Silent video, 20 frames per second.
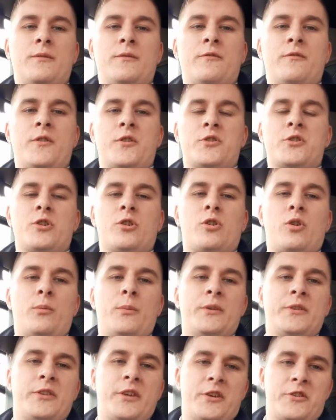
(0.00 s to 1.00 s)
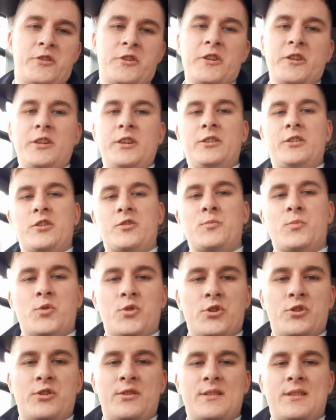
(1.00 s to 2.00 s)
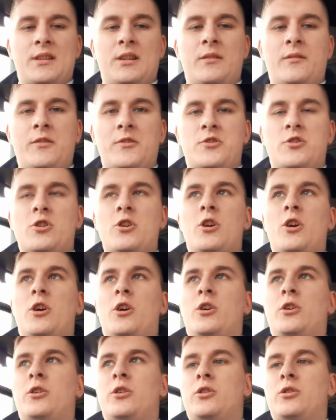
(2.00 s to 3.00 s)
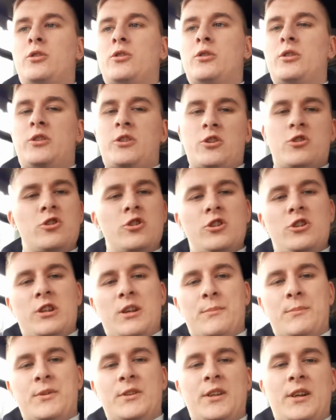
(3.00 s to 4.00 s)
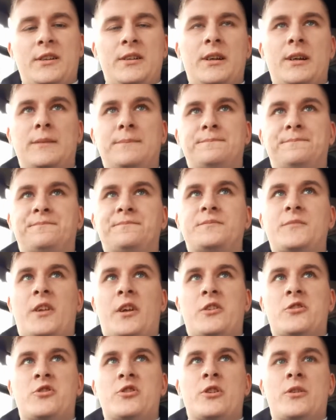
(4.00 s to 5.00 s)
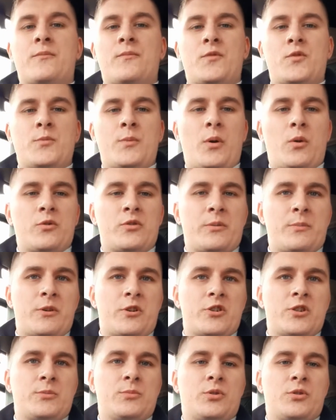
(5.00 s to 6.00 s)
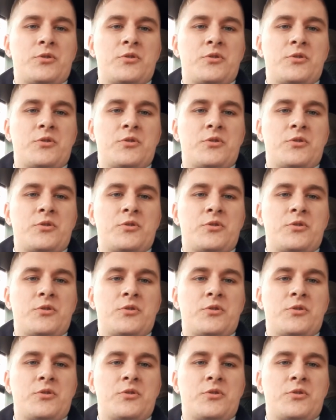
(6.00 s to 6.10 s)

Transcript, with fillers: w waszych komentarzach i też możecie zadawać y, też inne pytania. Także śmiało zapraszam do